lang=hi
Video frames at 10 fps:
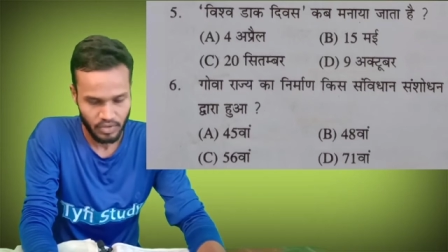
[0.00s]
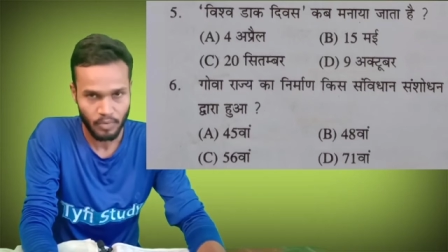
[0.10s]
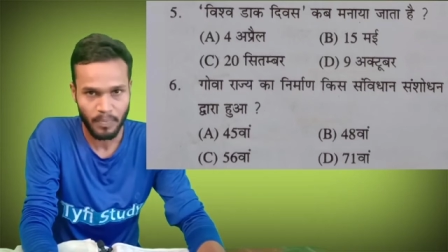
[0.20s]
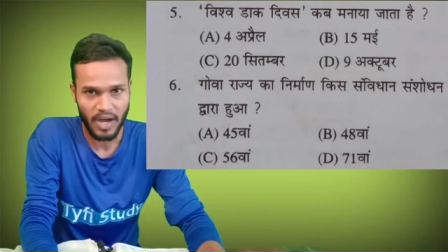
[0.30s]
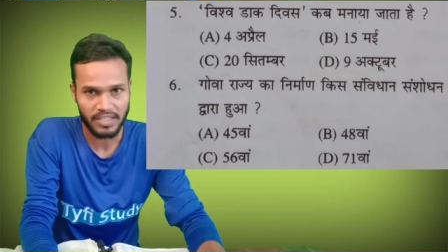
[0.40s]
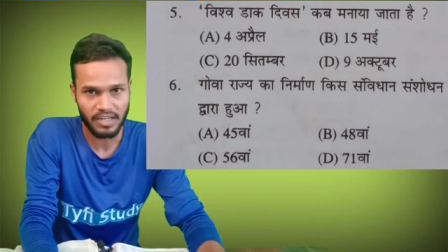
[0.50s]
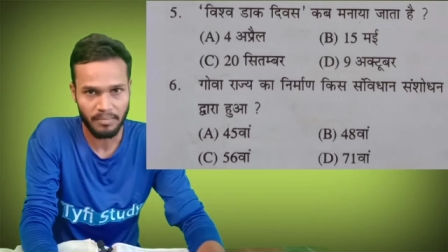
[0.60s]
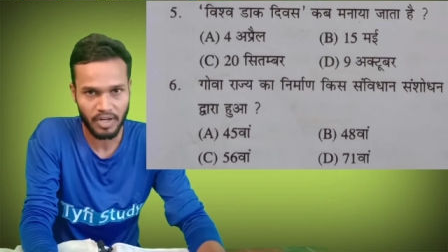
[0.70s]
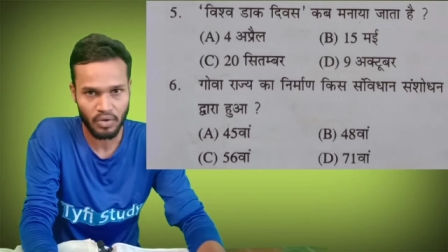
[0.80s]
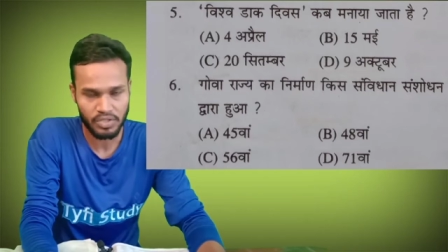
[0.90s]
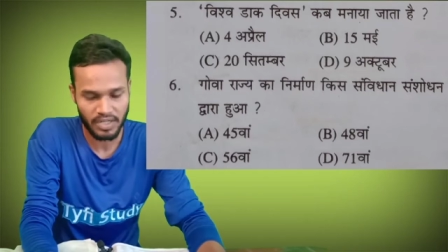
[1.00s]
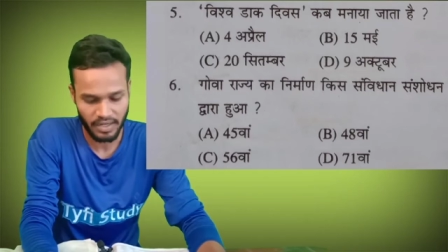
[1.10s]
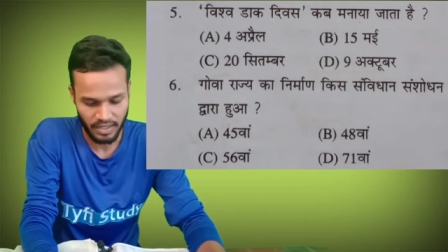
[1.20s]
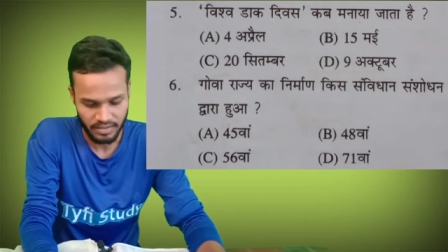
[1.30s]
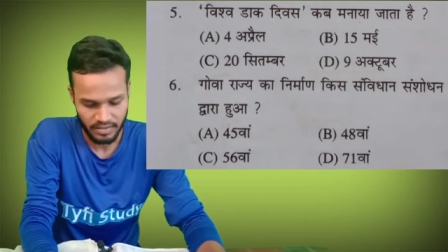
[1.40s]
तो पाँच नंबर क्वेश्चन
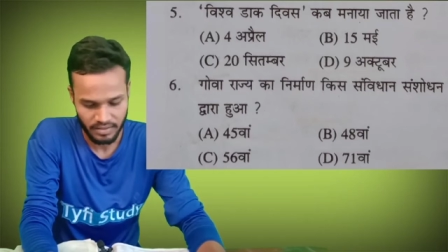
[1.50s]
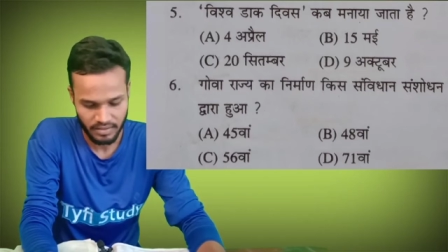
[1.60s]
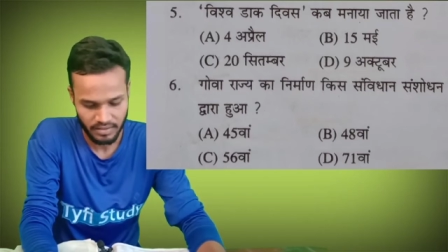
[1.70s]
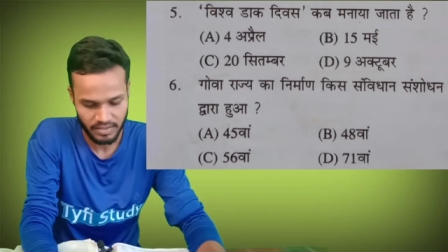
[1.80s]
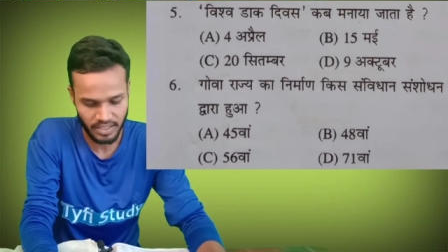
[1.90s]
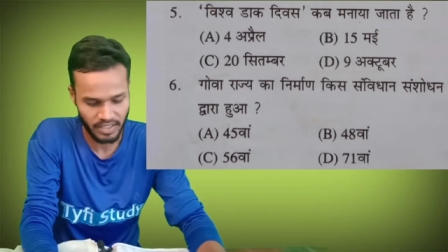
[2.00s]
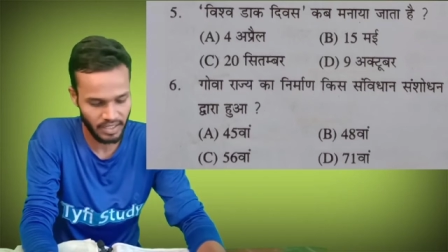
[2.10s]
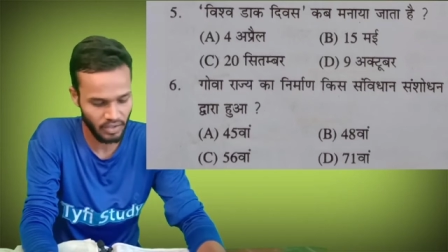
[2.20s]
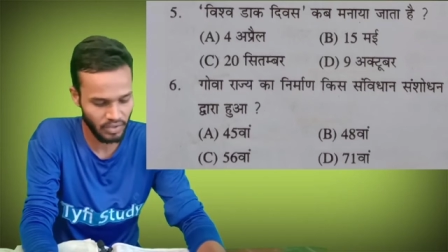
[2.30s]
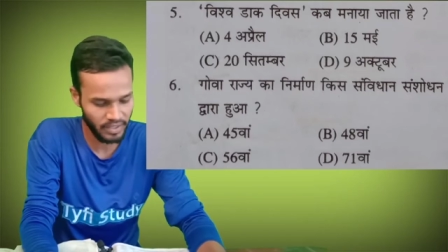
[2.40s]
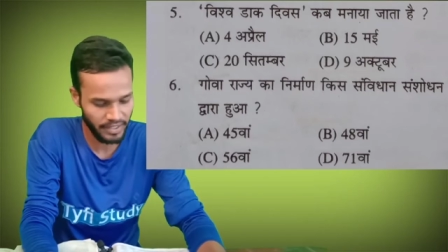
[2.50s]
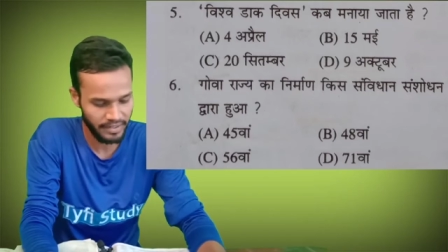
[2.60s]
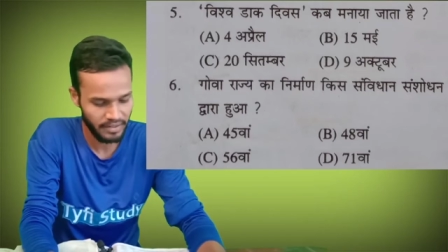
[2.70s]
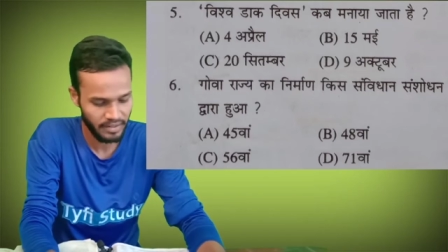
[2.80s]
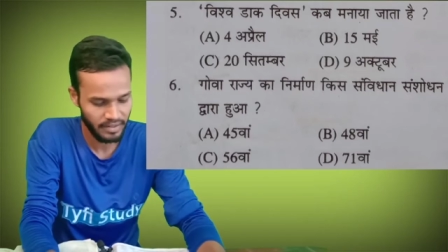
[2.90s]
का जितने लोगों ने
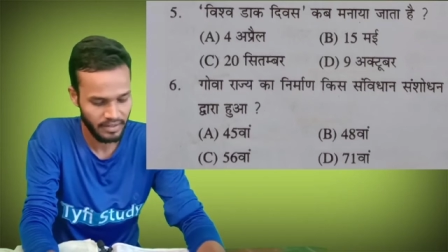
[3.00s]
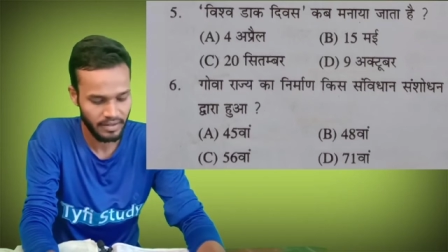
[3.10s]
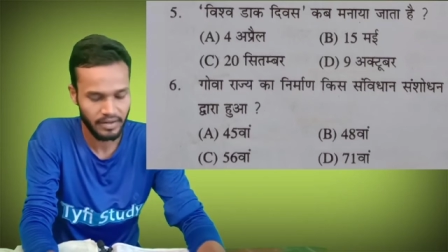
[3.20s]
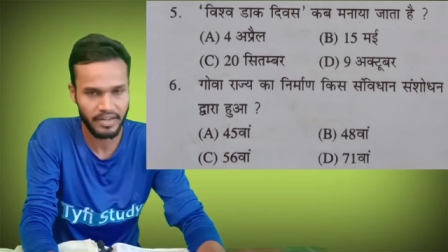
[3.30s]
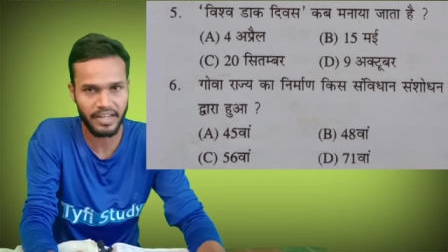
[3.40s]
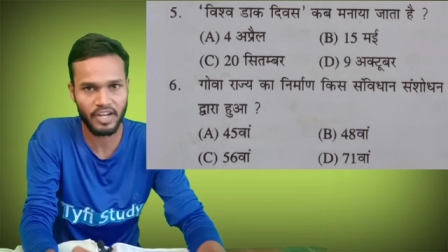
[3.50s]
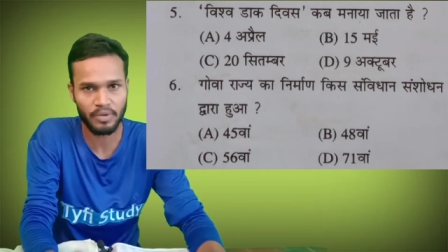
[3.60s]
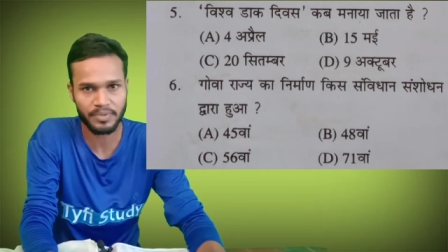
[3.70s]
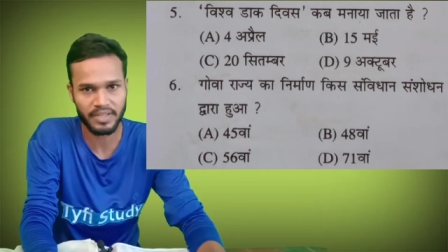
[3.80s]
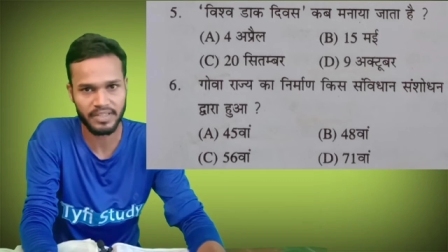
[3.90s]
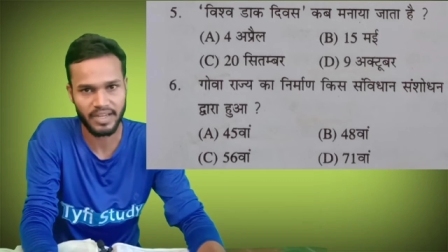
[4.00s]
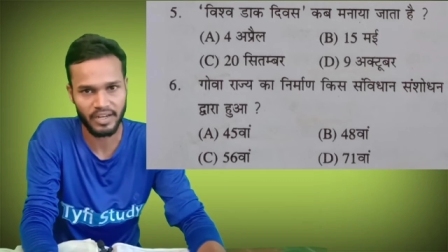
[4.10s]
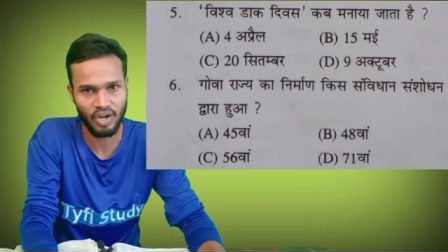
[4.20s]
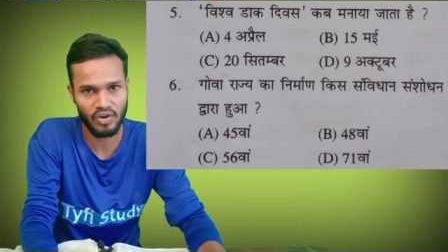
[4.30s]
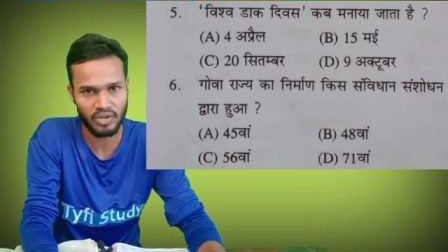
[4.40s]
डी ऑप्शन दिया
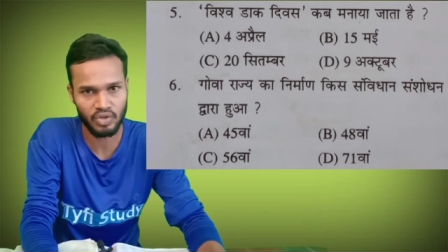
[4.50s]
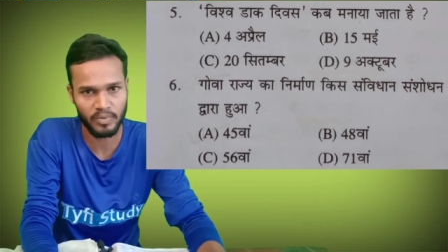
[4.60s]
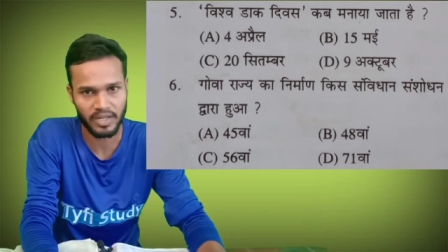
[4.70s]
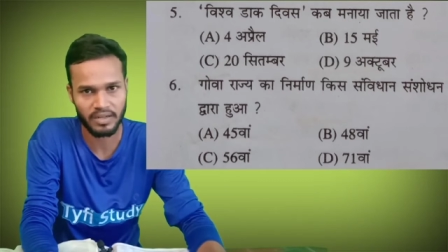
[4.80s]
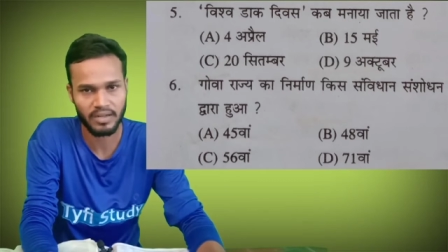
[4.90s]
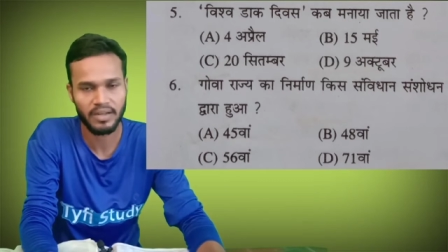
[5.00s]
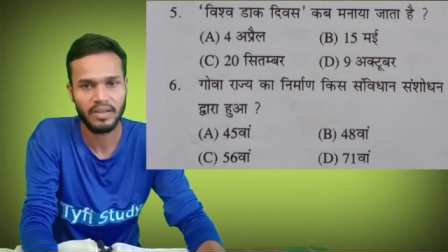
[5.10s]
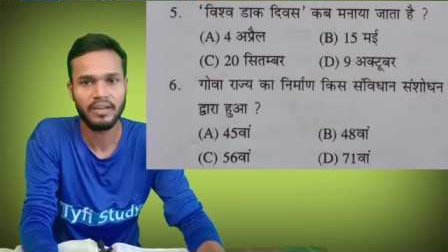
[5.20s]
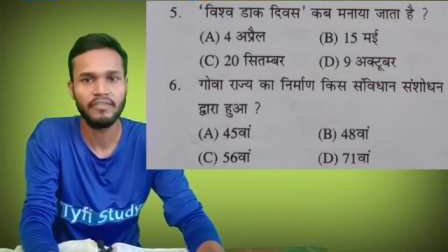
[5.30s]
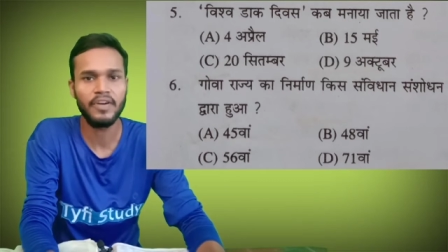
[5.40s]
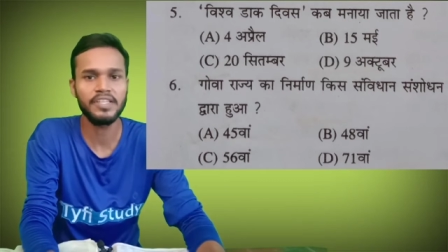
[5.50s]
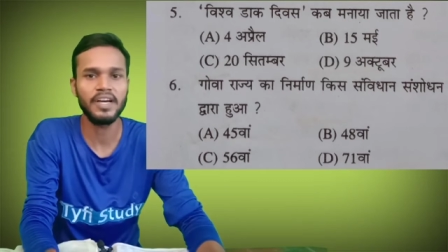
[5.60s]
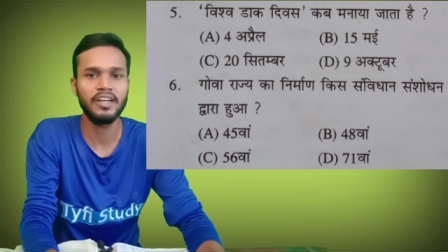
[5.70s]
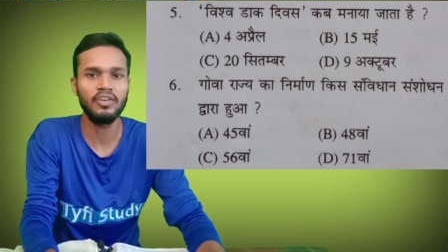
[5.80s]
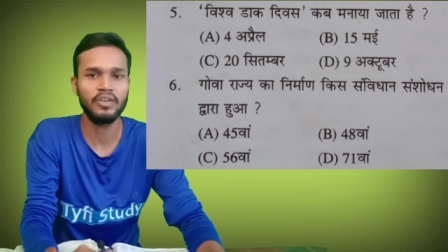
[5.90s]
नौ अक्टूबर वे
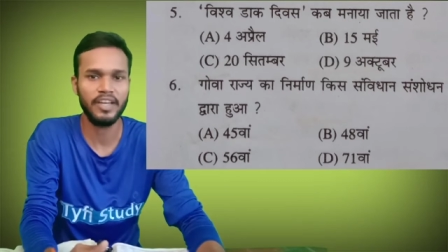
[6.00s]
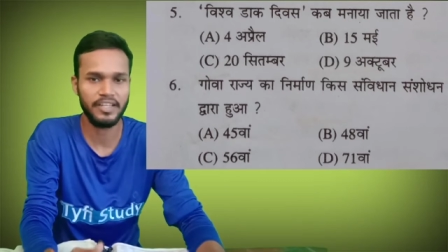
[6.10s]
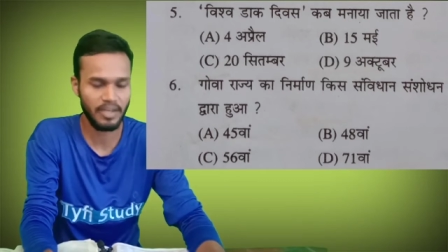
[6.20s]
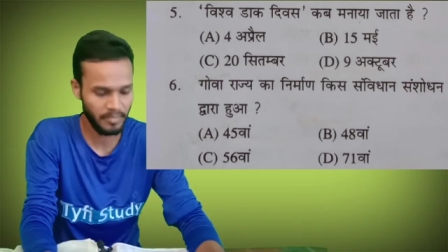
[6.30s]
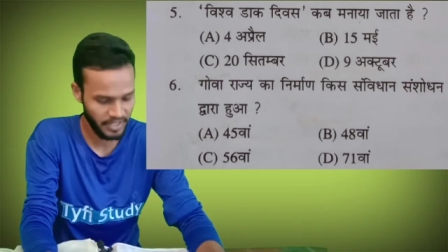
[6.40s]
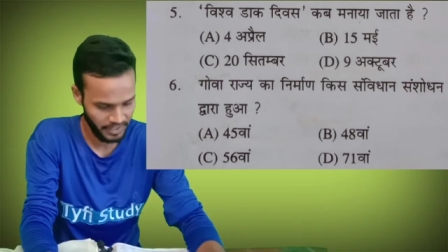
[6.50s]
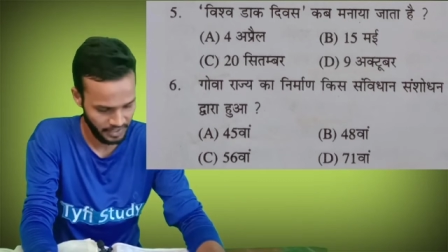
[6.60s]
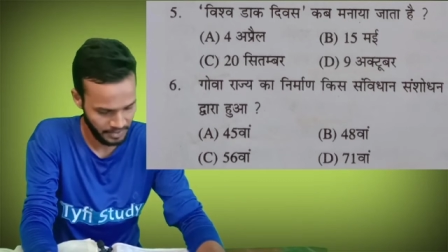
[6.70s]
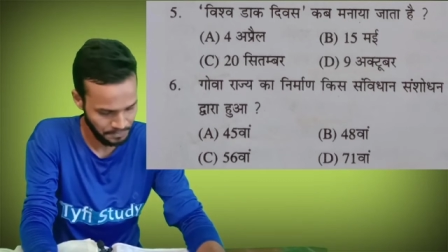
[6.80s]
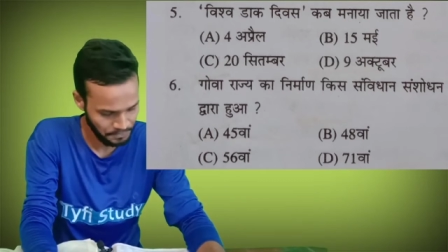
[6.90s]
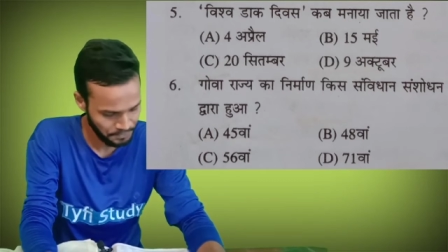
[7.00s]
सारे लोग एकदम करेक्ट हैं